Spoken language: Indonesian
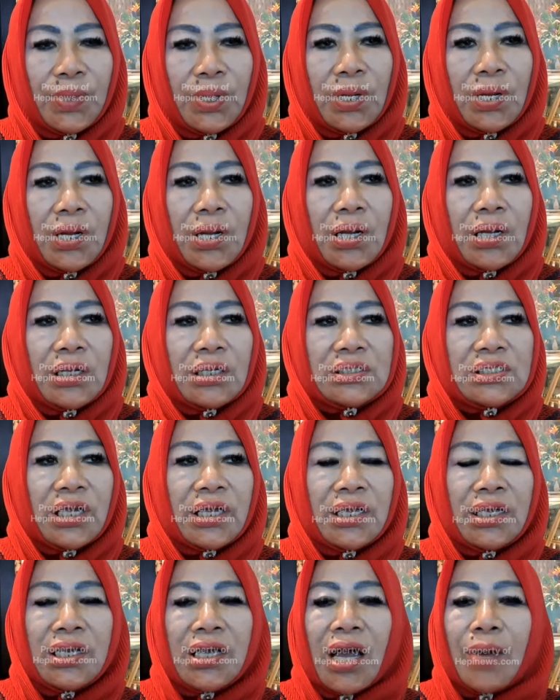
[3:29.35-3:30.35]
Hmm.
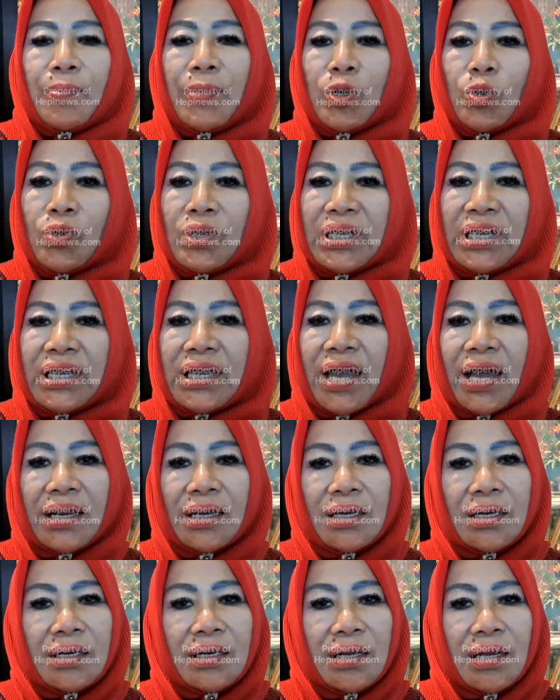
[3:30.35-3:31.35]
Sehingga
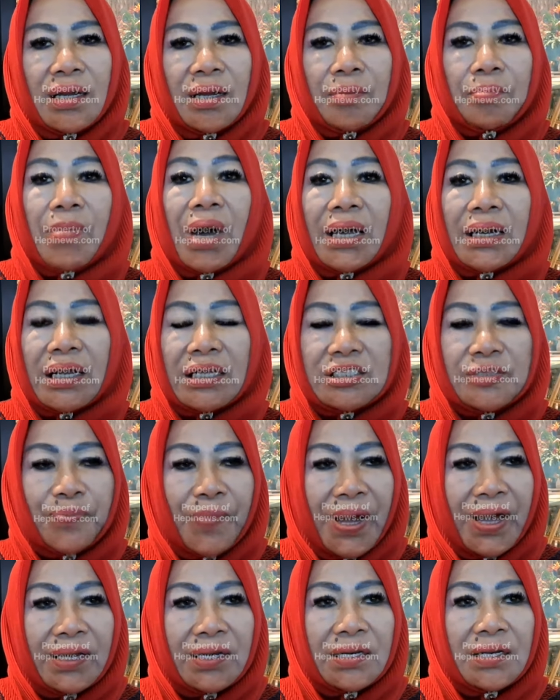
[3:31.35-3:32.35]
merugikan Bang
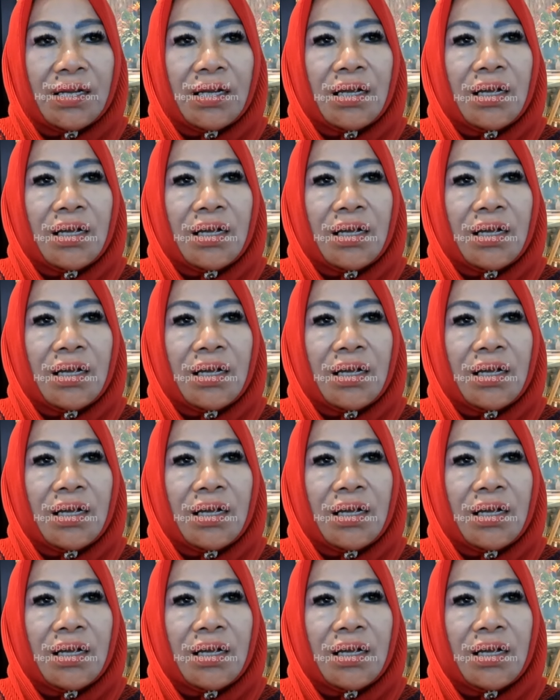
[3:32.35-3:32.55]
Rasman.